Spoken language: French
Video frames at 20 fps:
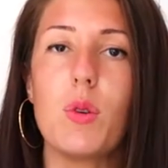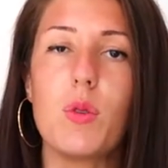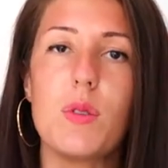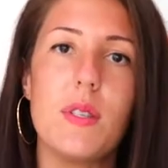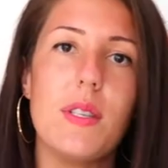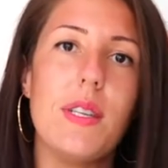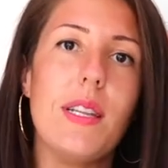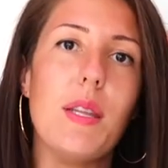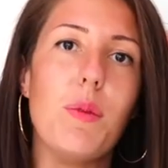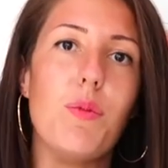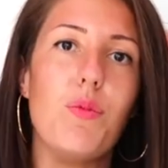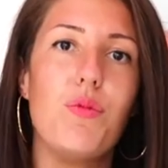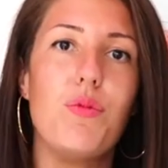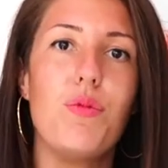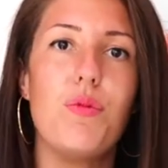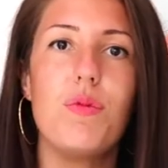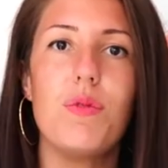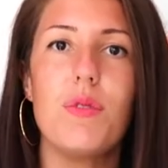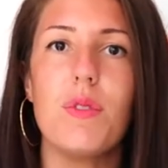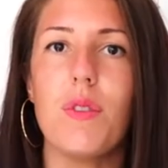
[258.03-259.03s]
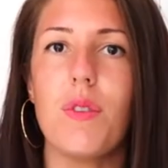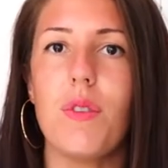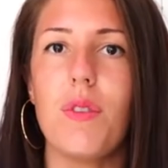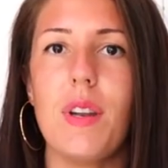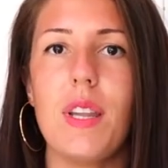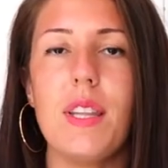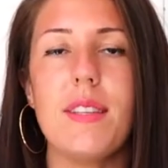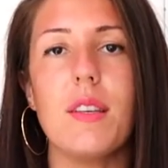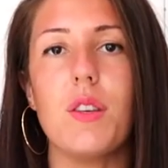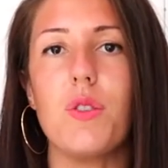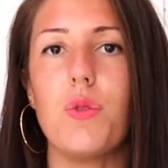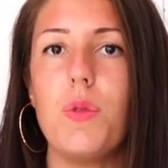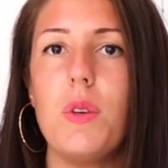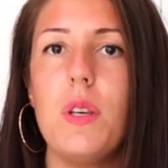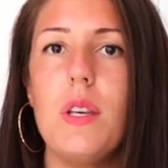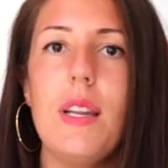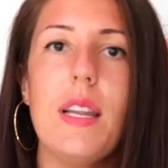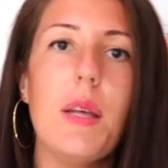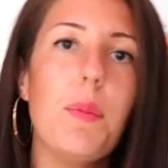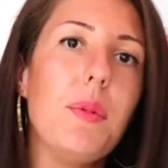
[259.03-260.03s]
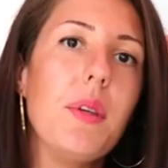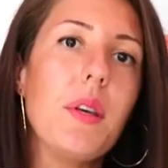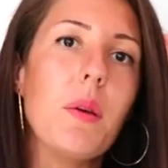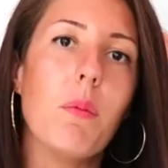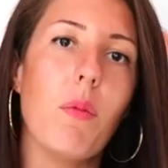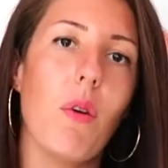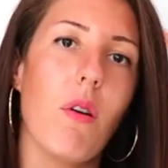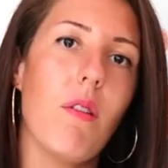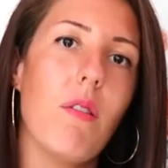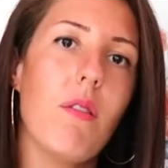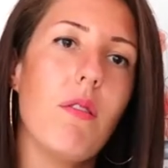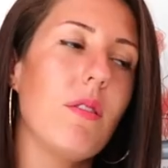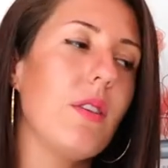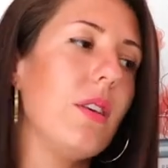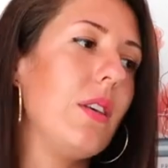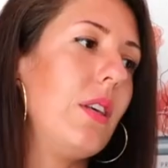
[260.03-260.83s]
mais aussi les buses, les aiguilles, les pigments,